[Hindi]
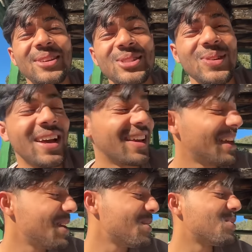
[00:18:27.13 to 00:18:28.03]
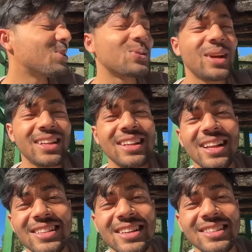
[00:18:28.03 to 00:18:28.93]
बिजू भाई वो सोया था
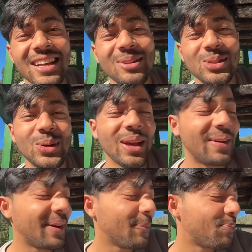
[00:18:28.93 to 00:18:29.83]
दादी जी के साथ छोटे में